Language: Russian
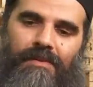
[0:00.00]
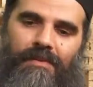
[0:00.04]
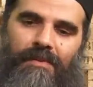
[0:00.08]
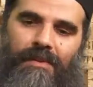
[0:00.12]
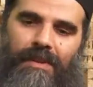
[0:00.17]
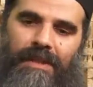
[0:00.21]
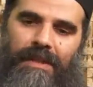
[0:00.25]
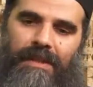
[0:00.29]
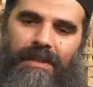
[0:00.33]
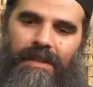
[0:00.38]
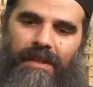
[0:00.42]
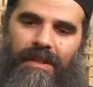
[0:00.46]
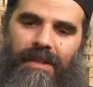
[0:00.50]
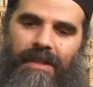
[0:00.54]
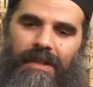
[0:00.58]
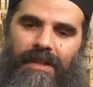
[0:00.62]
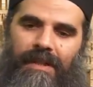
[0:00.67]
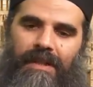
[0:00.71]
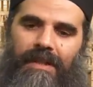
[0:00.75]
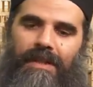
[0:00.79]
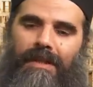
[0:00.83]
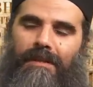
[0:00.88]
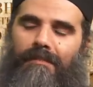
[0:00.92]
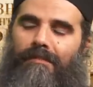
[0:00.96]
Все –
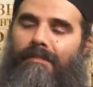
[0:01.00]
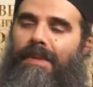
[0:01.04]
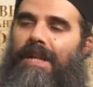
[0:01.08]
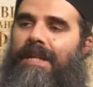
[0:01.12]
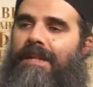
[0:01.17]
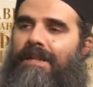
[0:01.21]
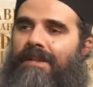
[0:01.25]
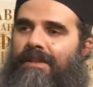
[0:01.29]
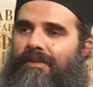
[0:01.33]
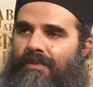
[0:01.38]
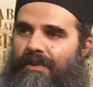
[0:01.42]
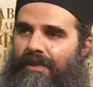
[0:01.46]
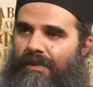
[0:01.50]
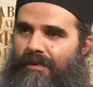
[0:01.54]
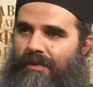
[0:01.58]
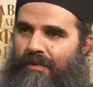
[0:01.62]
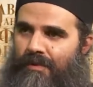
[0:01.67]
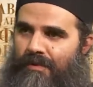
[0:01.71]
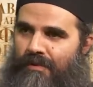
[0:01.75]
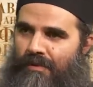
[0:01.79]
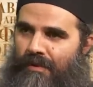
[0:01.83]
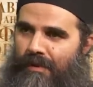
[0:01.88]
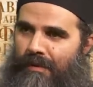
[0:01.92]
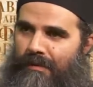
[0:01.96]
члены
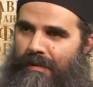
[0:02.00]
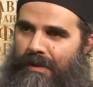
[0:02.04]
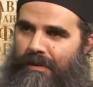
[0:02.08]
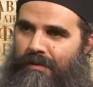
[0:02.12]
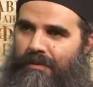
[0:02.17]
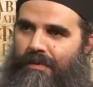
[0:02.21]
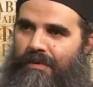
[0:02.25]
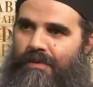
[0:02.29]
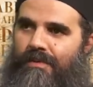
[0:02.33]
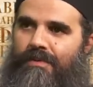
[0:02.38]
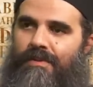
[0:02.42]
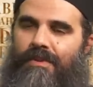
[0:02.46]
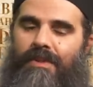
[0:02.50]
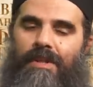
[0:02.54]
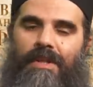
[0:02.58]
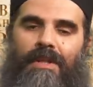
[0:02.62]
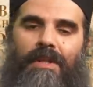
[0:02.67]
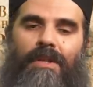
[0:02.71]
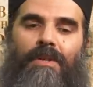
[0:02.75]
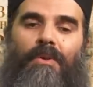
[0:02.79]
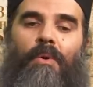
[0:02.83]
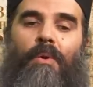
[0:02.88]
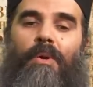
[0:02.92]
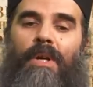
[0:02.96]
одного тела,
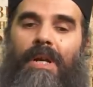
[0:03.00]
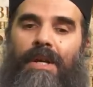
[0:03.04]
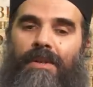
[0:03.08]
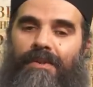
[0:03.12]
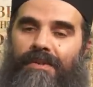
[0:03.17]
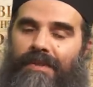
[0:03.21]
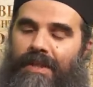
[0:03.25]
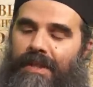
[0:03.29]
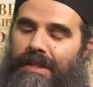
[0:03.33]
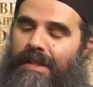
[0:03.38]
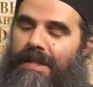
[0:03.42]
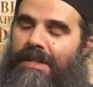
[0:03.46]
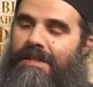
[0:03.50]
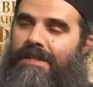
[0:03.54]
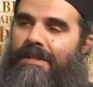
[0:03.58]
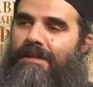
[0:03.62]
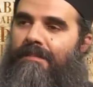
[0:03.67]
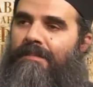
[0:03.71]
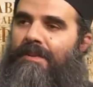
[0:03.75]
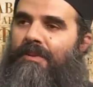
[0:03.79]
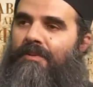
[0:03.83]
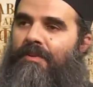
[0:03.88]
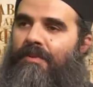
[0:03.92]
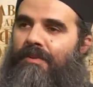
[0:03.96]
каждый
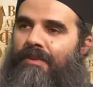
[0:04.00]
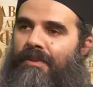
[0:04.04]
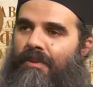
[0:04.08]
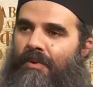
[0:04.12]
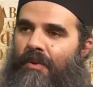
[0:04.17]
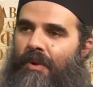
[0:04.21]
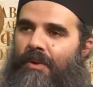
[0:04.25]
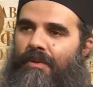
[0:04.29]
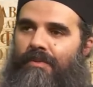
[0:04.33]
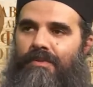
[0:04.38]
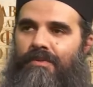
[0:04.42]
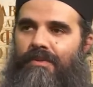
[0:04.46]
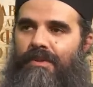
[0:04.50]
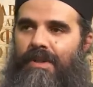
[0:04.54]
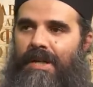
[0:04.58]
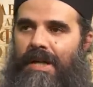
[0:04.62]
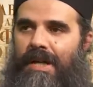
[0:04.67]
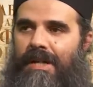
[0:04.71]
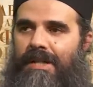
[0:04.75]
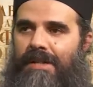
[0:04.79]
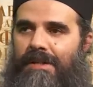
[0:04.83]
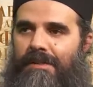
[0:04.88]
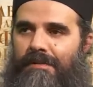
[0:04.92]
со своим даром.